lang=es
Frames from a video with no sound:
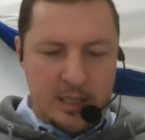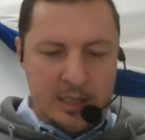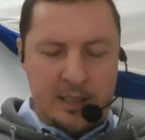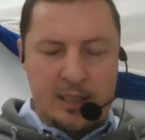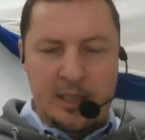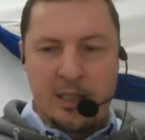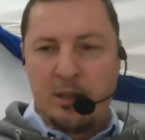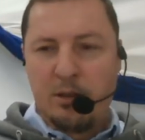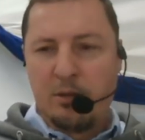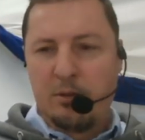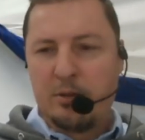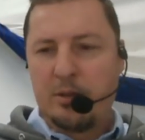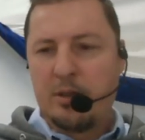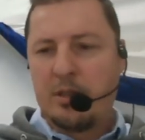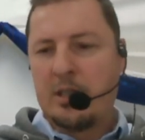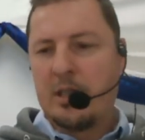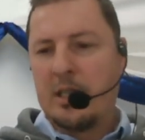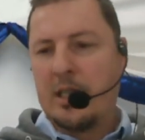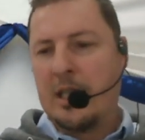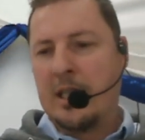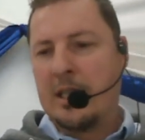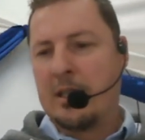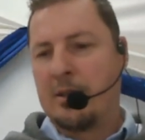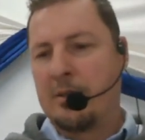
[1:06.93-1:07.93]
Dios
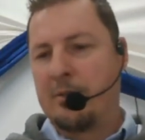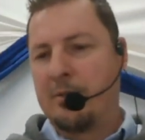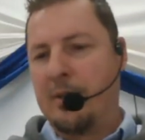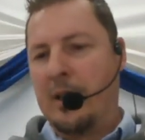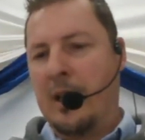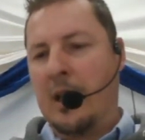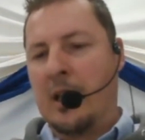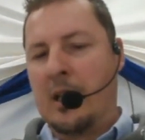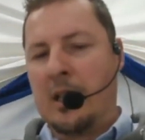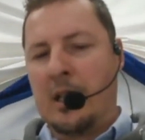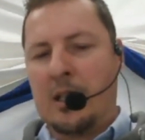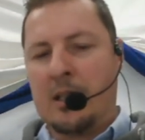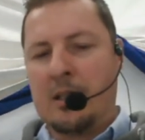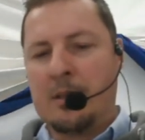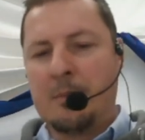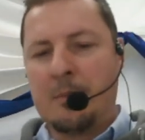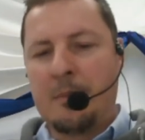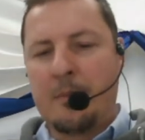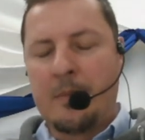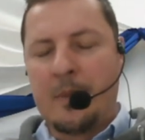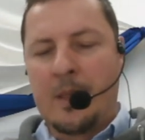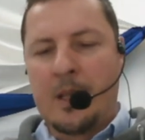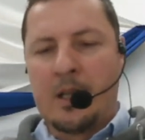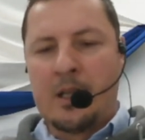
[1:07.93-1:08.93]
es fiel.
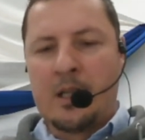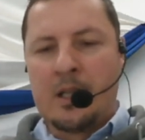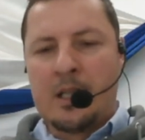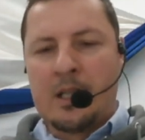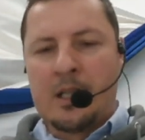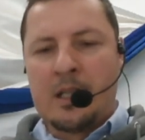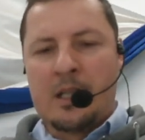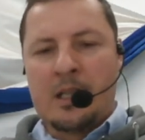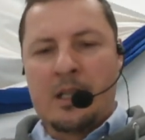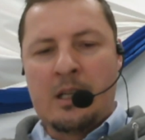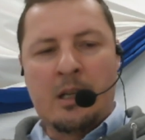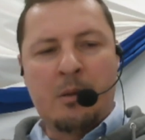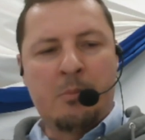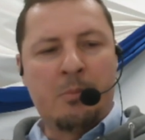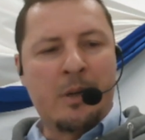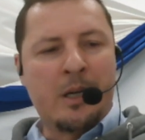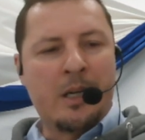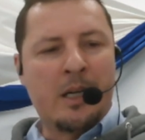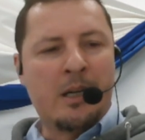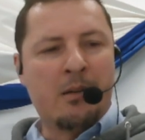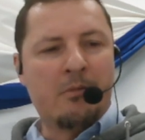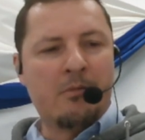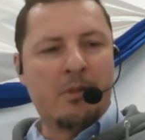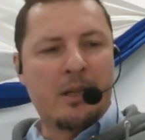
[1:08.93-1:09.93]
La
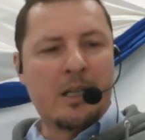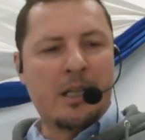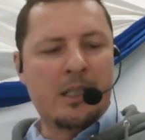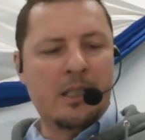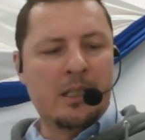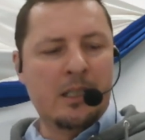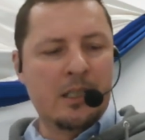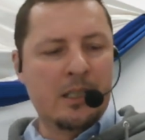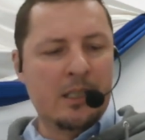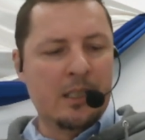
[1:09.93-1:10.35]
palabra